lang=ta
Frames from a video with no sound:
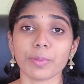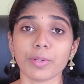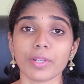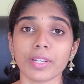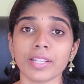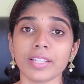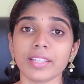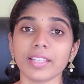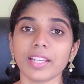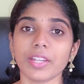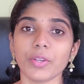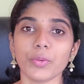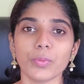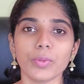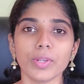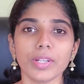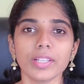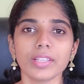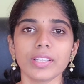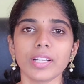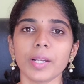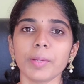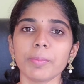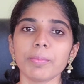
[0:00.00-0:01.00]
போகிறேன் நான் எவ்வளோ
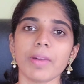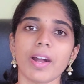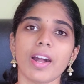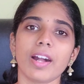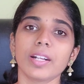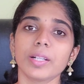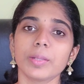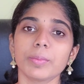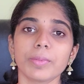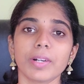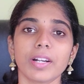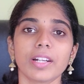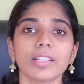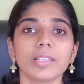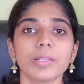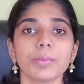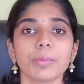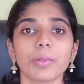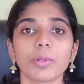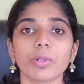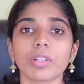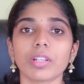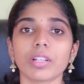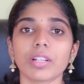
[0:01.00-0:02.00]
நாள் வாங்க வாங்குன்னு
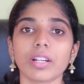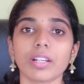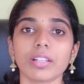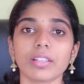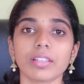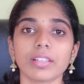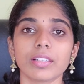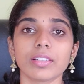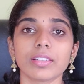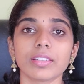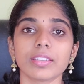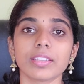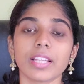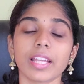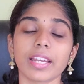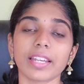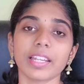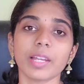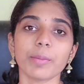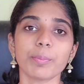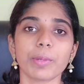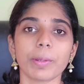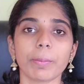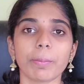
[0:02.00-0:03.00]
போட்ட கண்டென்ட்டு
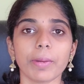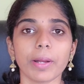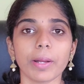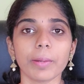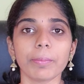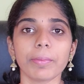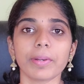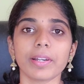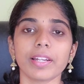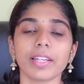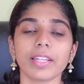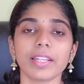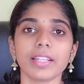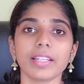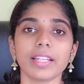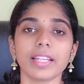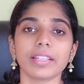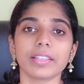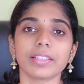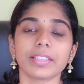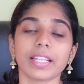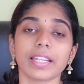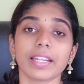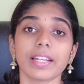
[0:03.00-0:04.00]
நிறையா ப்ரிப்பேர் பண்ணி
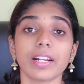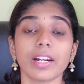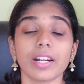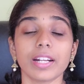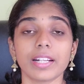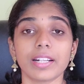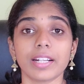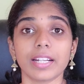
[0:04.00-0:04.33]
லைக் நிறையா